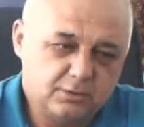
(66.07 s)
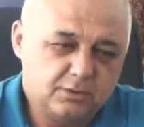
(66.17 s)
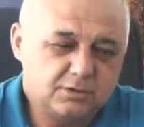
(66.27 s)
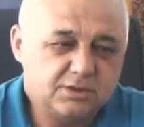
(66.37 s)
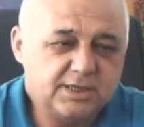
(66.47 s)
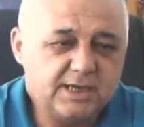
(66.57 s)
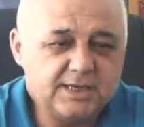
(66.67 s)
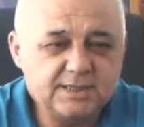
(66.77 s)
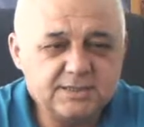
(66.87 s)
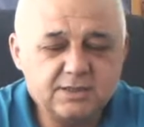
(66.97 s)
Ondan sonra
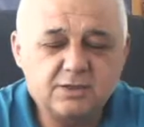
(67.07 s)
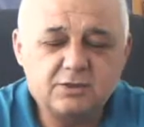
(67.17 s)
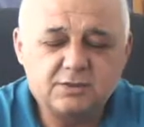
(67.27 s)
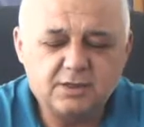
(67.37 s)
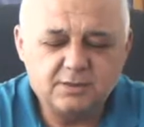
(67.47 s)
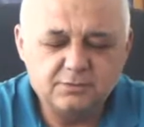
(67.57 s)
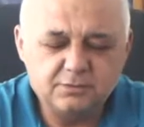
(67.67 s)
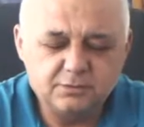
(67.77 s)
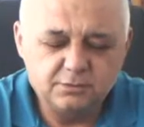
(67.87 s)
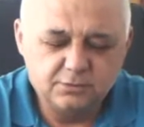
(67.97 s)
DNZ Sigorta,
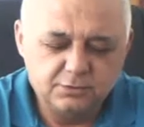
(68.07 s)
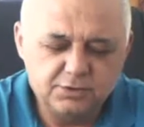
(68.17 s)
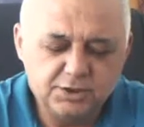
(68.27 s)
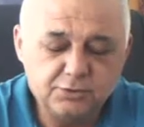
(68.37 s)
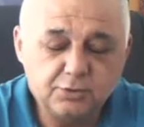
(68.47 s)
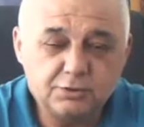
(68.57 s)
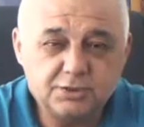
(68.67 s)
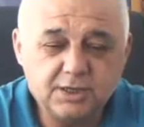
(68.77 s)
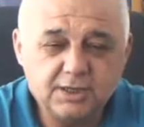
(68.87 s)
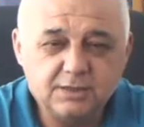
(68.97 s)
Hüseyin
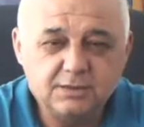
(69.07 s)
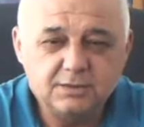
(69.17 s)
Gökçe.